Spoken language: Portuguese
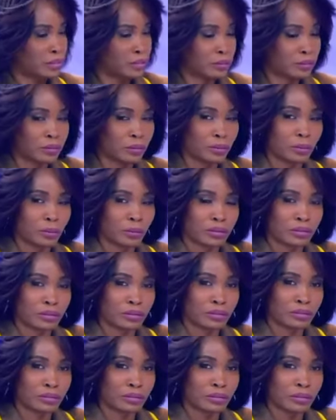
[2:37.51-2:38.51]
Lourenço,
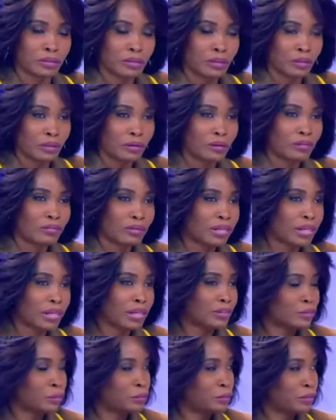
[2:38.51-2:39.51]
houve aquelas
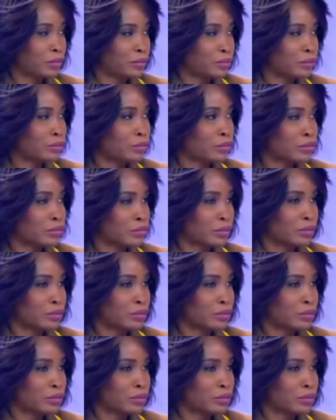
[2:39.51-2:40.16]
operações, não é?